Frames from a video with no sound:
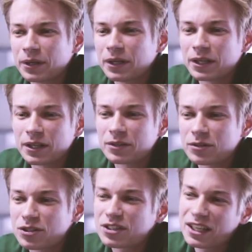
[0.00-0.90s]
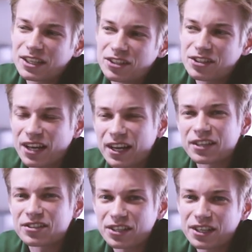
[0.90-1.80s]
э, с Data
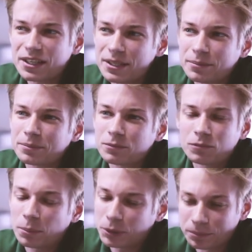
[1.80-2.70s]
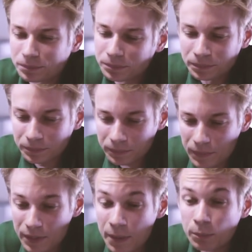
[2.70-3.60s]
Science и, в общем,
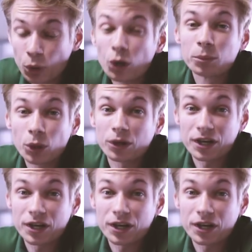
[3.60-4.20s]
много-много